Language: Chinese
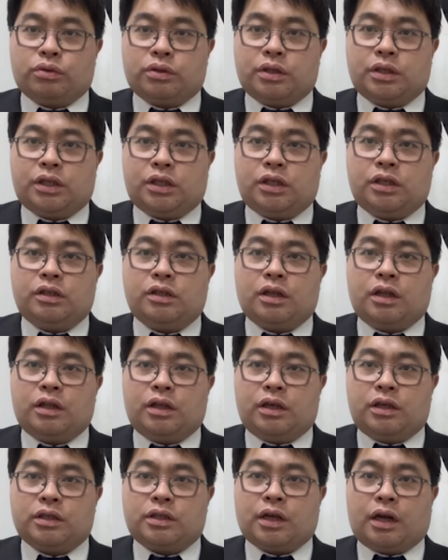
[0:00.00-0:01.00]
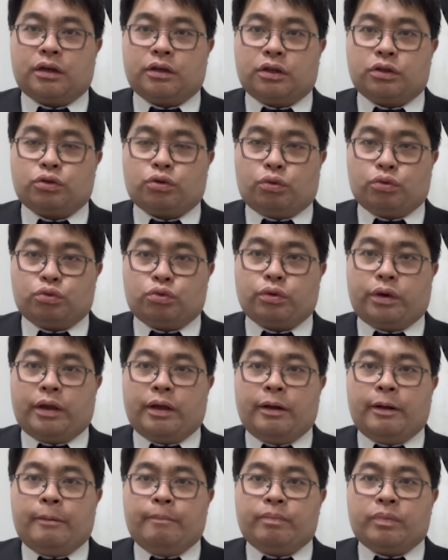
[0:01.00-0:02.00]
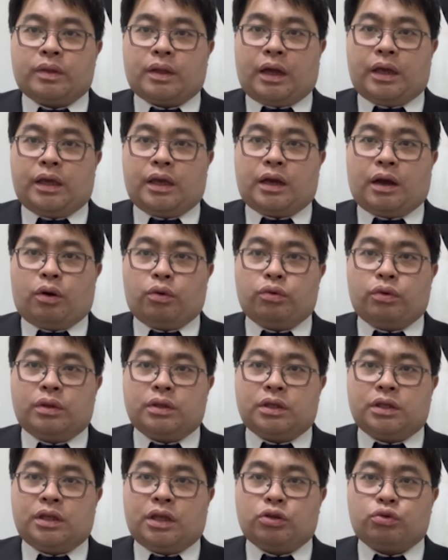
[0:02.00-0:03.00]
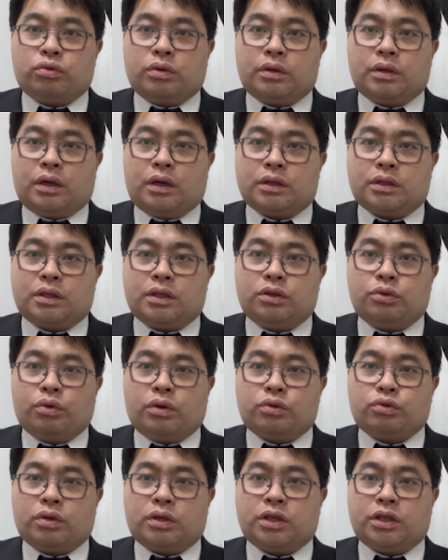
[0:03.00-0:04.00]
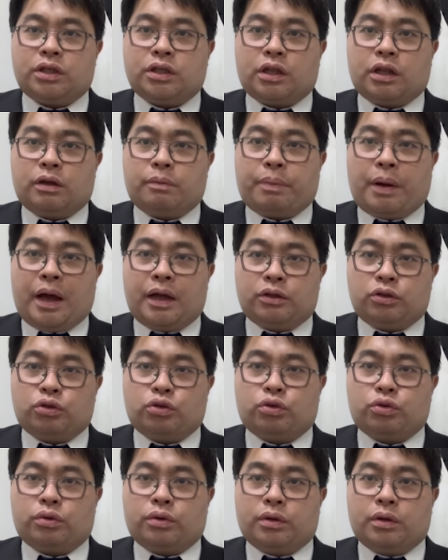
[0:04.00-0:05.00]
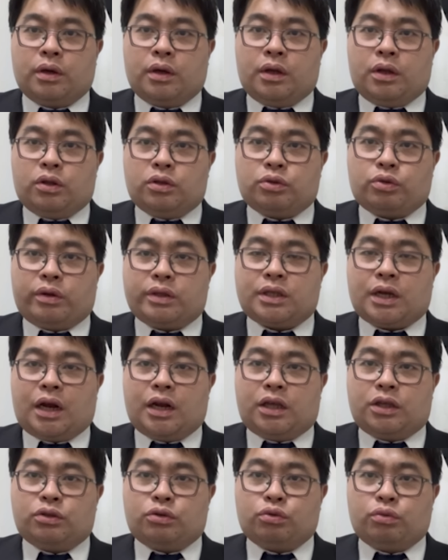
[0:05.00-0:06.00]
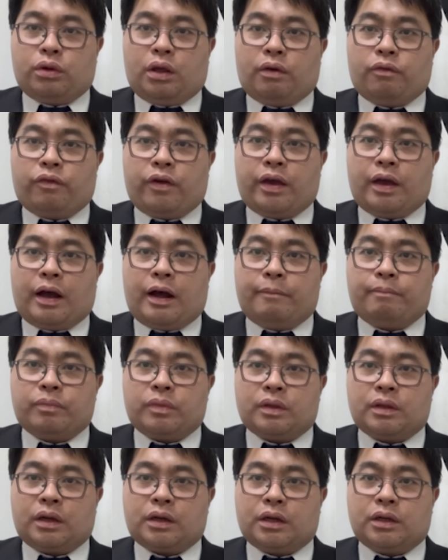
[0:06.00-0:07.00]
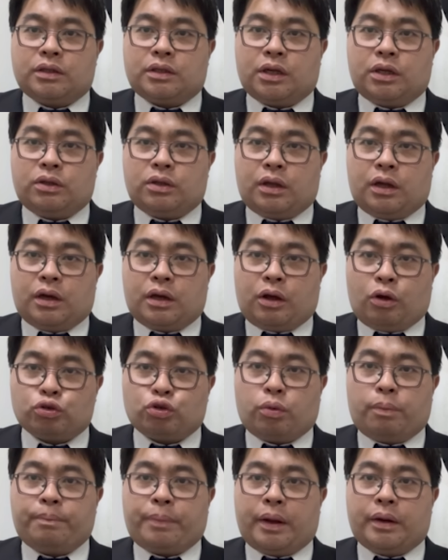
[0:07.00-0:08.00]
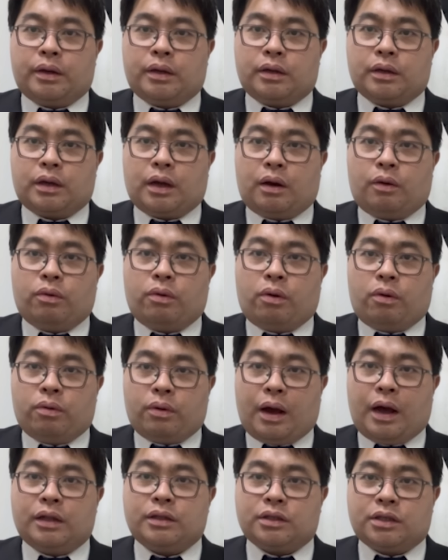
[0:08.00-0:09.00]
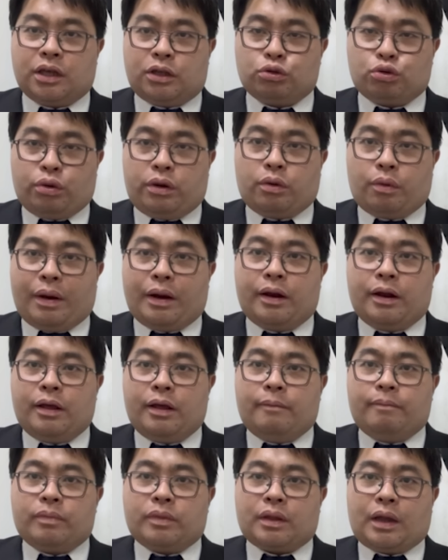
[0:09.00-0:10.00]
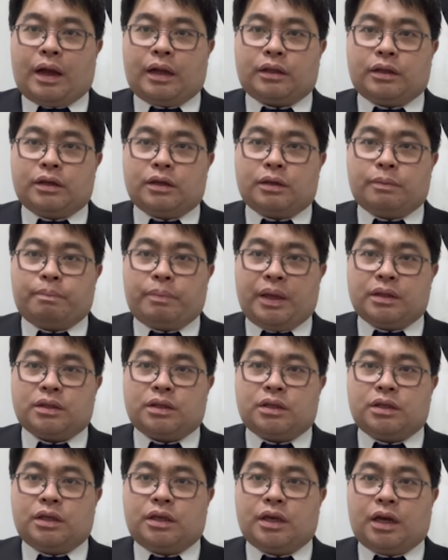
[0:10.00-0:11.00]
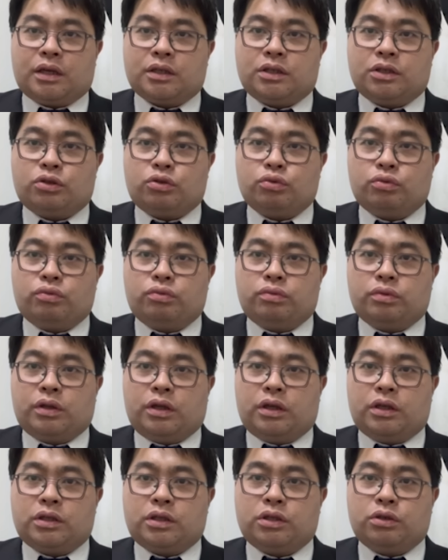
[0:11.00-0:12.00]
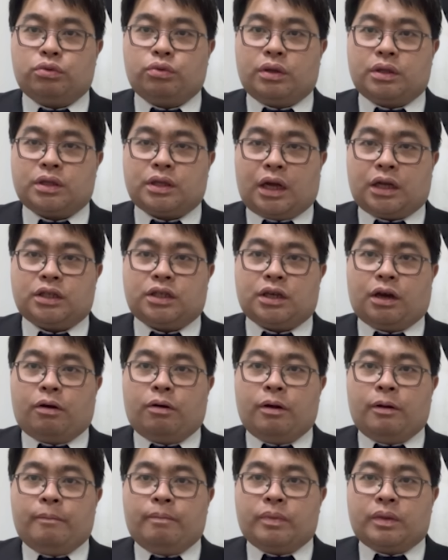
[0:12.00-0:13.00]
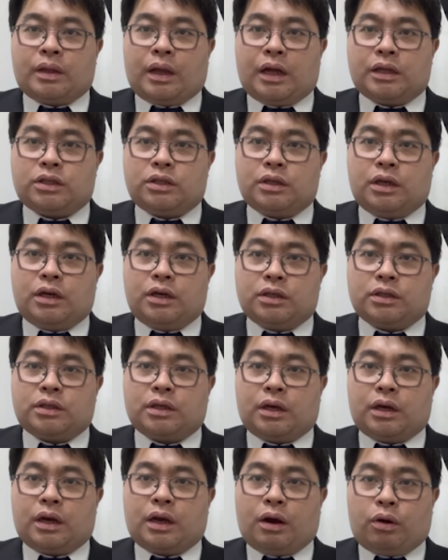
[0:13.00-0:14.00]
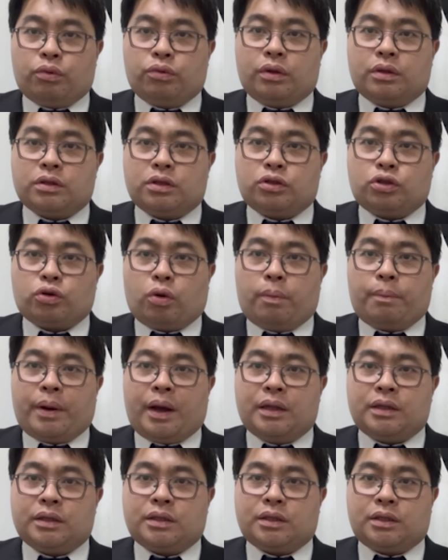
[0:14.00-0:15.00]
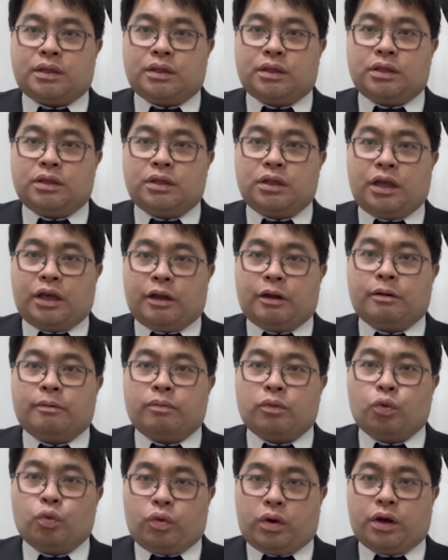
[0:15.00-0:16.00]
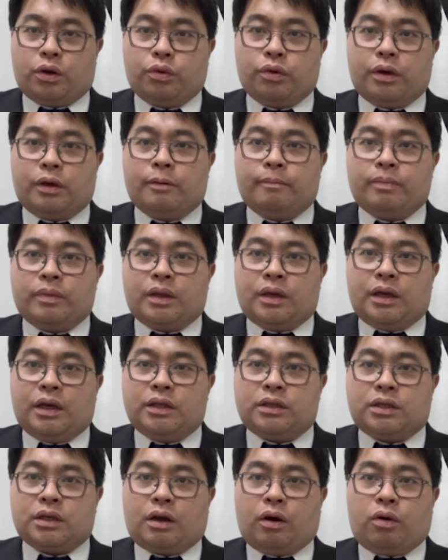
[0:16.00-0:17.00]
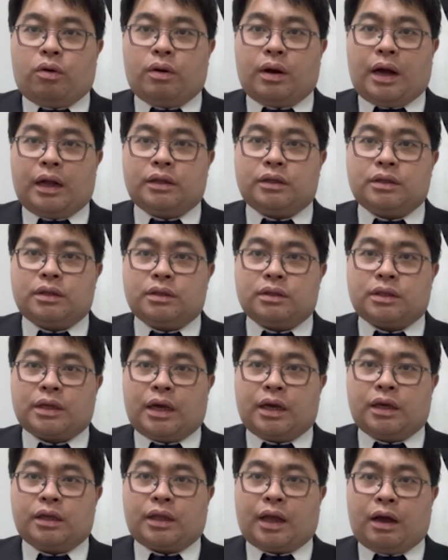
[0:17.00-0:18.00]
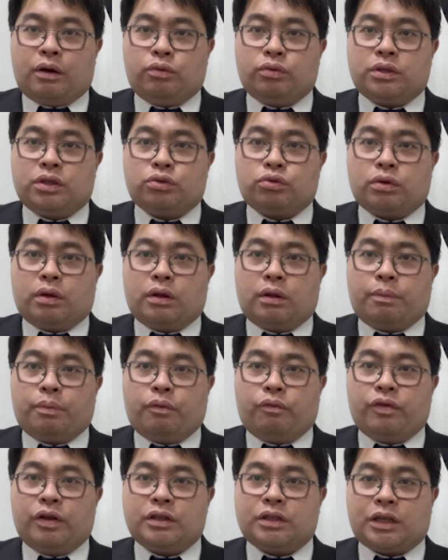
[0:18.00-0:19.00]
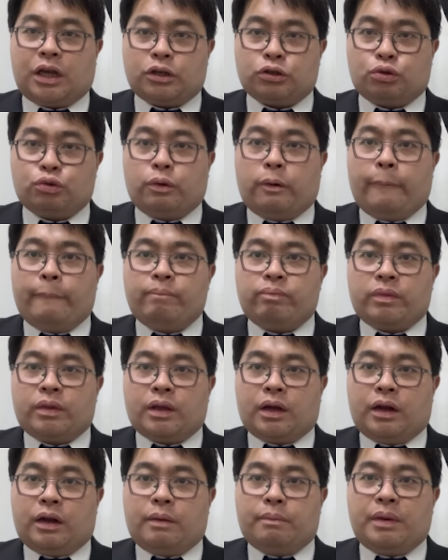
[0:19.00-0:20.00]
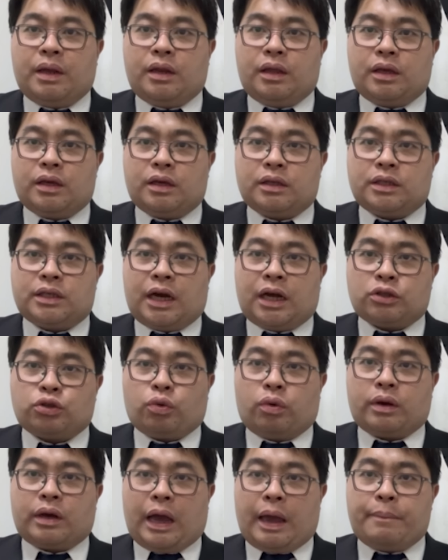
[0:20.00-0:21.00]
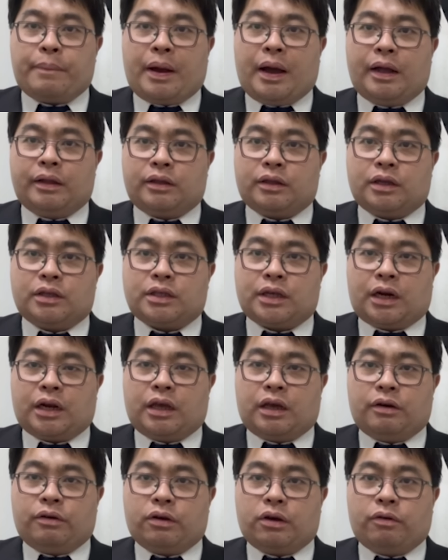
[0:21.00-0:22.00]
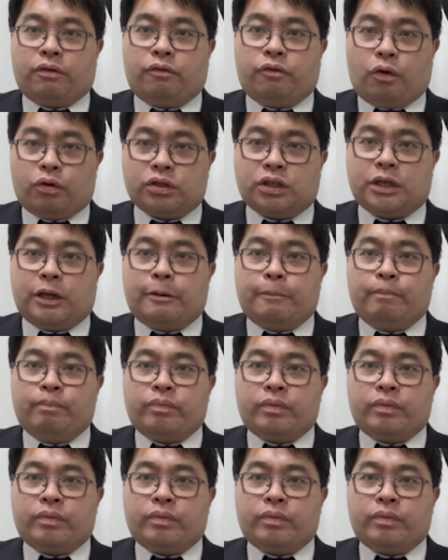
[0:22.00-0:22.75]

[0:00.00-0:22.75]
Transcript: 是七年以上的重罪。那以高院今年最呃四月最新的判决，对诈领助理费案，那个陈呃高雄版的高鸿安陈翠銮，他的辩词一样是助理自愿上缴，他是二审高院是重判十年五个月，因此高鸿安在贪污治罪的部分上诉，可能面临加重改判的这样的一个风险。